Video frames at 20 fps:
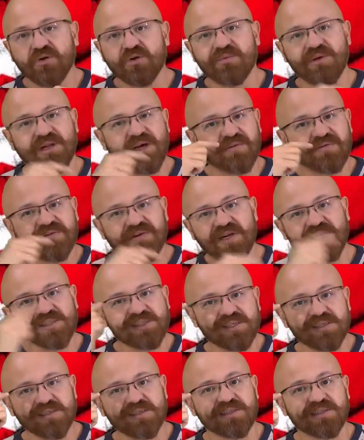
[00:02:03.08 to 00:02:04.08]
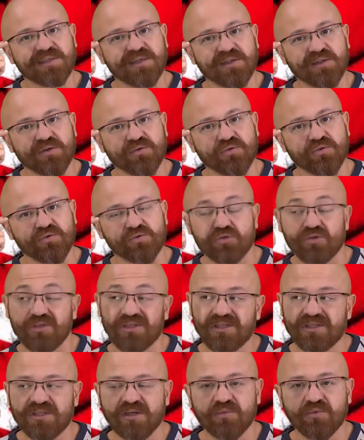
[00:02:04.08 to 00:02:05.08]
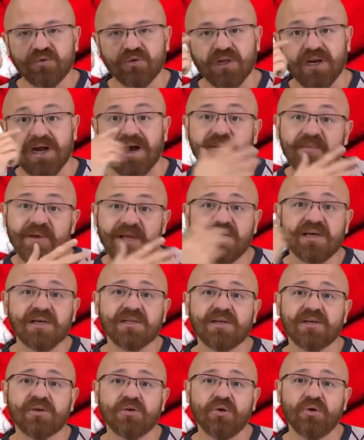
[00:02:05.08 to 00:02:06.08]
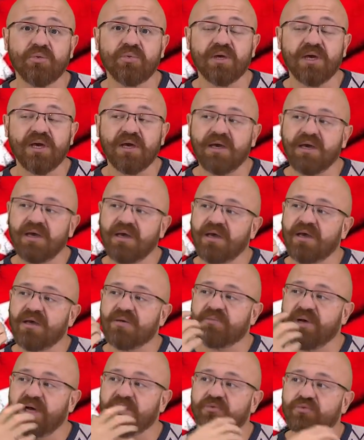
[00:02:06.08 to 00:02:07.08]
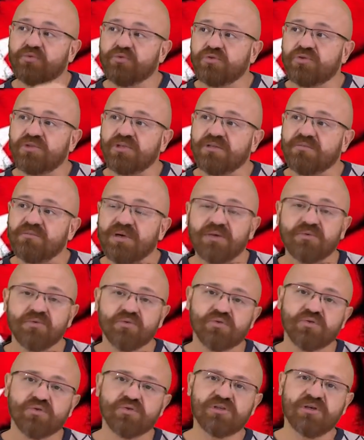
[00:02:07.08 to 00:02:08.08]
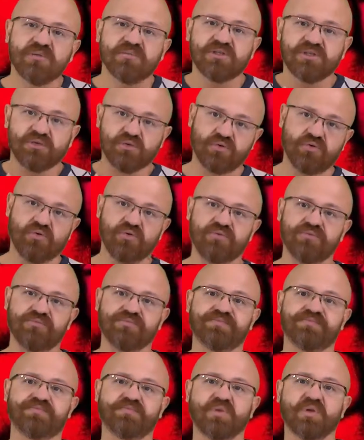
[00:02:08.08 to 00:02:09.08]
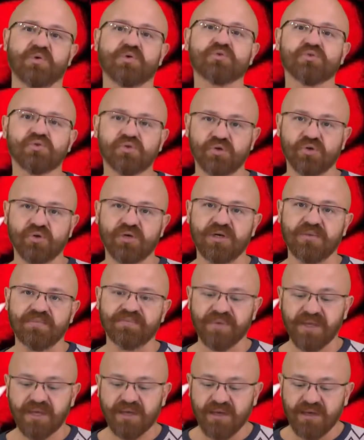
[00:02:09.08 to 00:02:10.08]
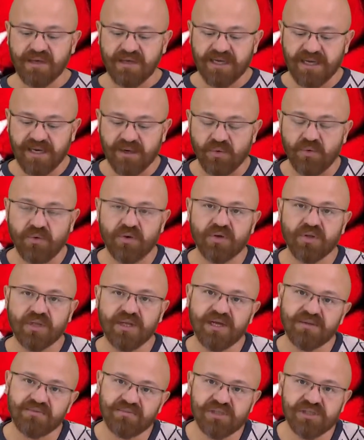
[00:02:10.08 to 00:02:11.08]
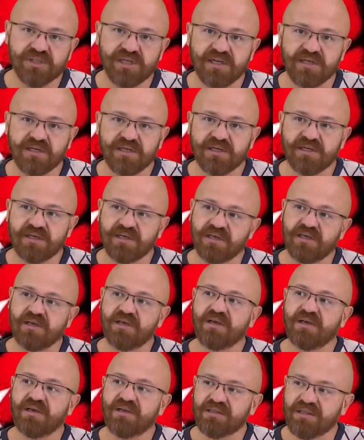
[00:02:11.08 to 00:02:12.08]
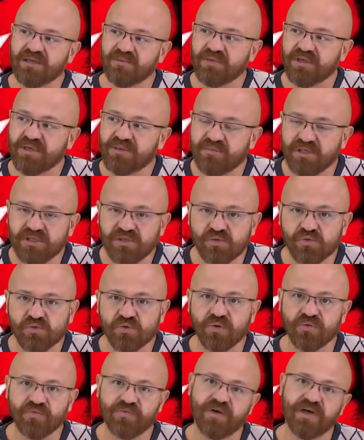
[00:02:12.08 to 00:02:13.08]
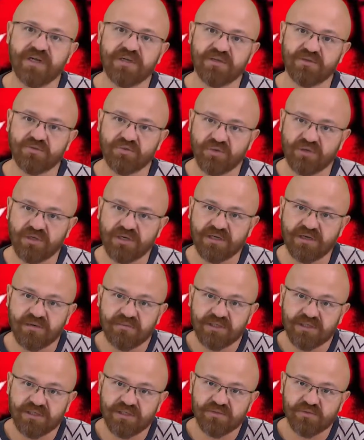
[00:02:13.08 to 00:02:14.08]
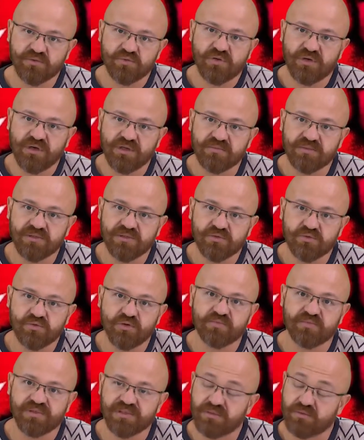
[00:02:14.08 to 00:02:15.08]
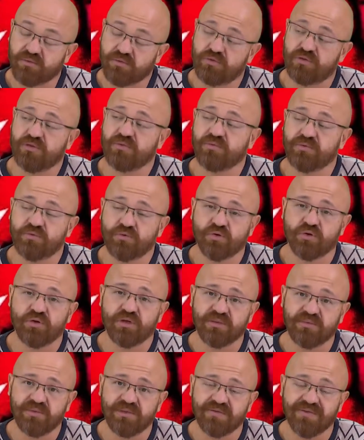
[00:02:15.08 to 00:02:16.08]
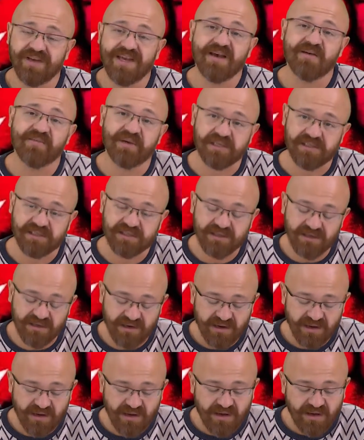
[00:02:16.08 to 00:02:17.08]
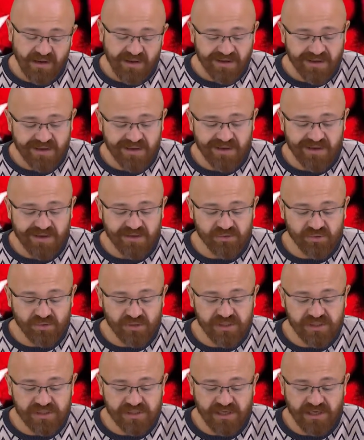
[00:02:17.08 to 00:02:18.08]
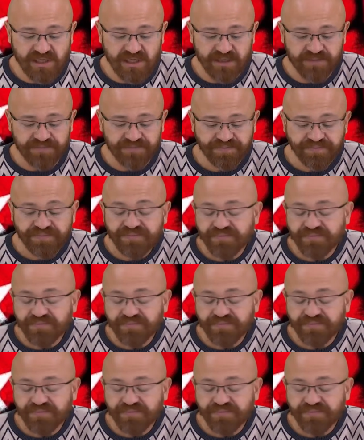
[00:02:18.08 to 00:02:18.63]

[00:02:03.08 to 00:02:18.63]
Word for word: lobiler Fransa'nın adına da konuşuyor. İstemiyorlar. Amerika'daki lobiye ben Rusya'nın ben Rus olsam gıcık olurum. Onu söyleyeyim. Yani oradan bir şeyleri e, tabii 5. kol faaliyeti olarak Amerika'nın söyletmesi çok basit. Rusya bunu çok iyi bilir ve yemez. E, dolayısıyla